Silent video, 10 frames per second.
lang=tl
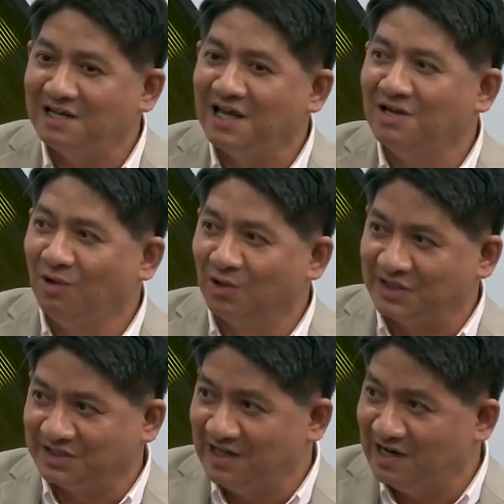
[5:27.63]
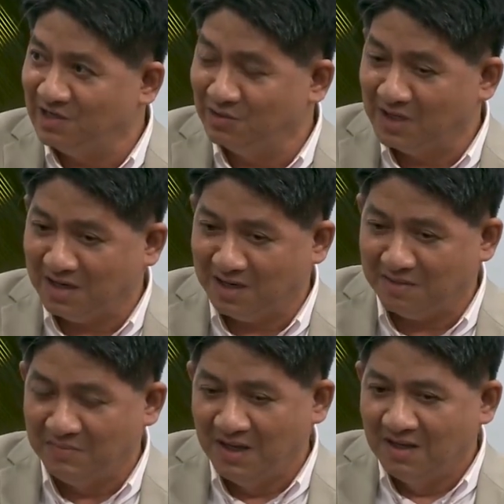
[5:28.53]
na losses nila nung
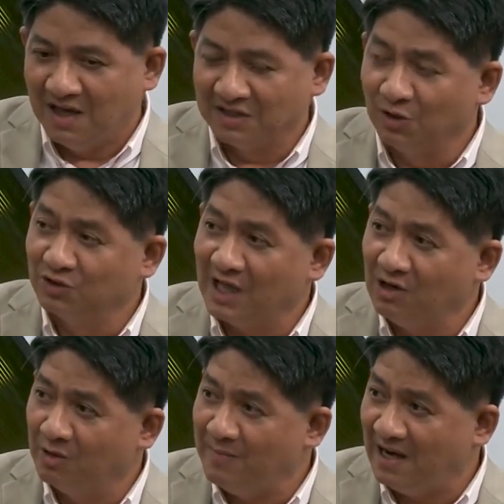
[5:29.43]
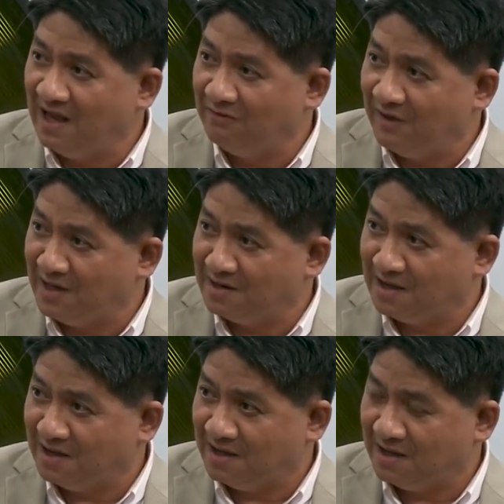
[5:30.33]
uh, a total of 11
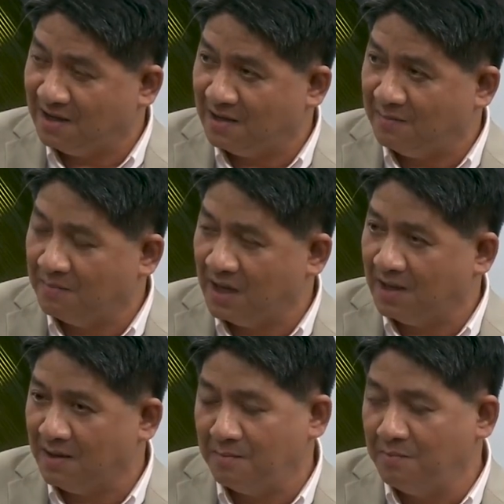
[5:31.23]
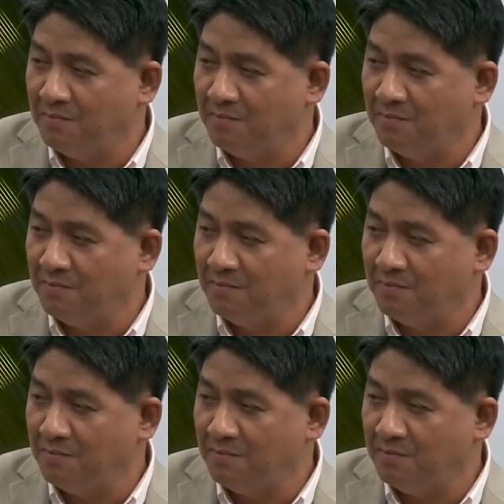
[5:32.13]
uh, uh,